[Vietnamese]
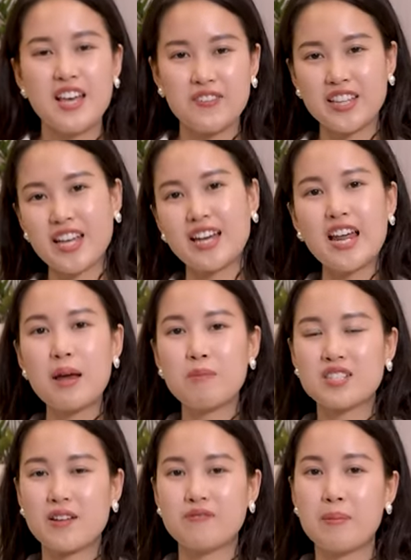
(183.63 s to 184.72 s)
Vì thế đây là một
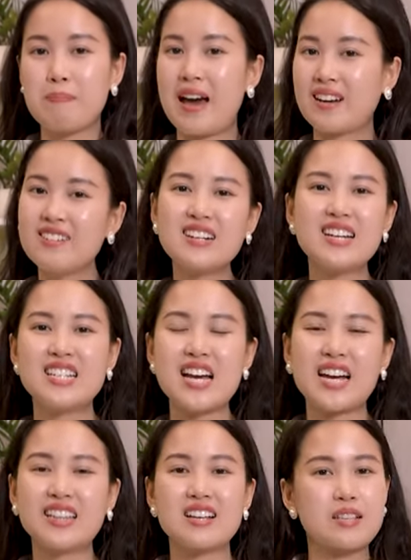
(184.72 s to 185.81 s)
sản phẩm bán cực kỳ
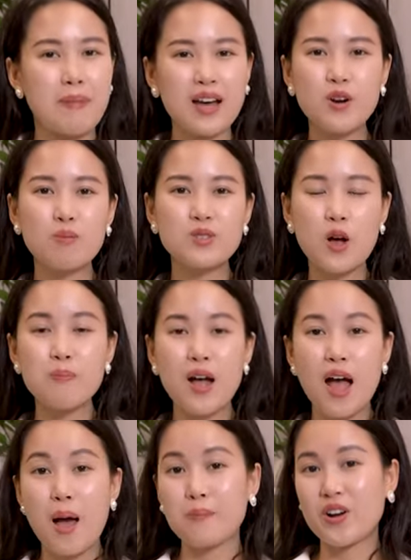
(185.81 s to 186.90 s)
chạy từ Smart Home Shop.
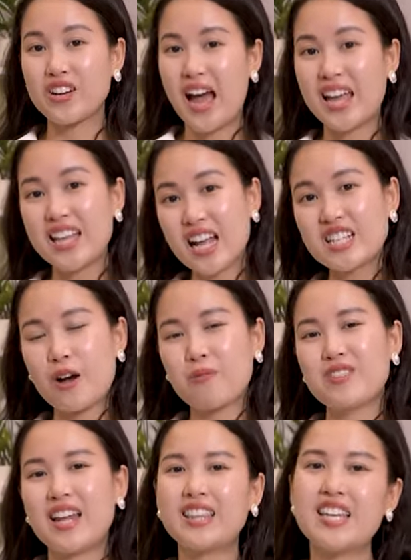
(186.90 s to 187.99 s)
Mọi người hãy nhanh
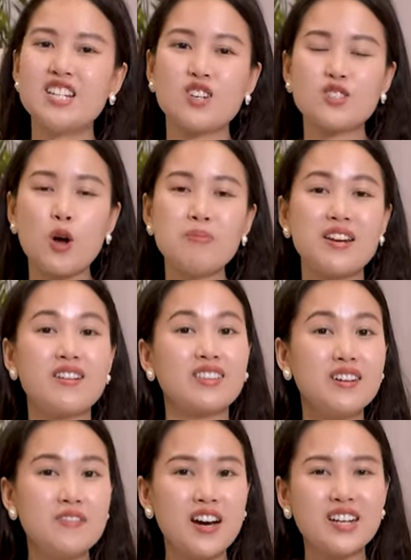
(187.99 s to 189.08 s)
chóng nhắn tin cho shop để được
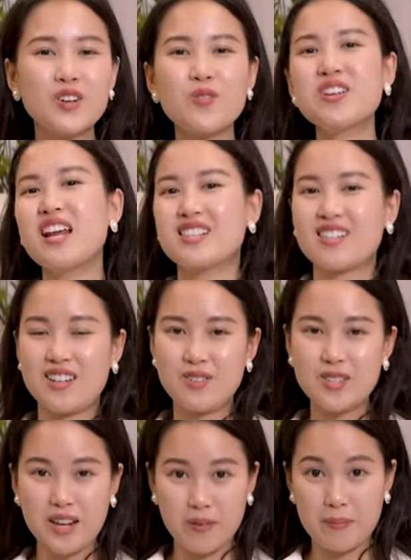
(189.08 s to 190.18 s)
tư vấn cũng như là sở hữu
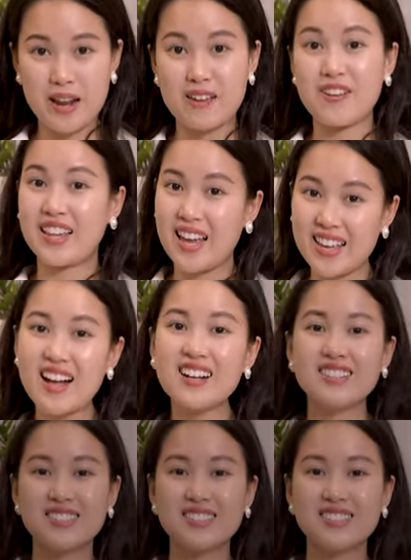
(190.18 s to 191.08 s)
sản phẩm này về tay nhé.